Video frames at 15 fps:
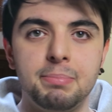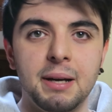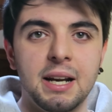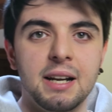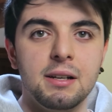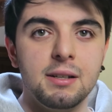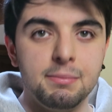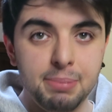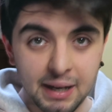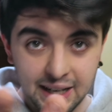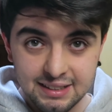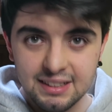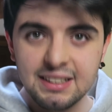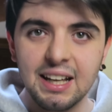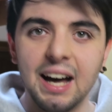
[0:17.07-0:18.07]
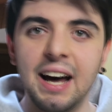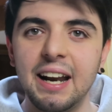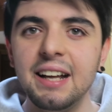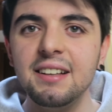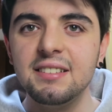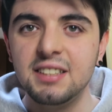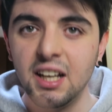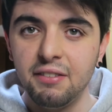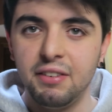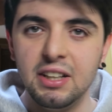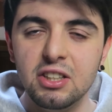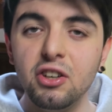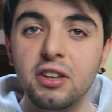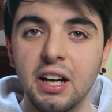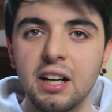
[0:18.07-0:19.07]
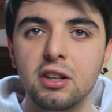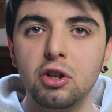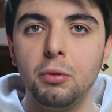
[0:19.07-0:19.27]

per, per, editare sia video che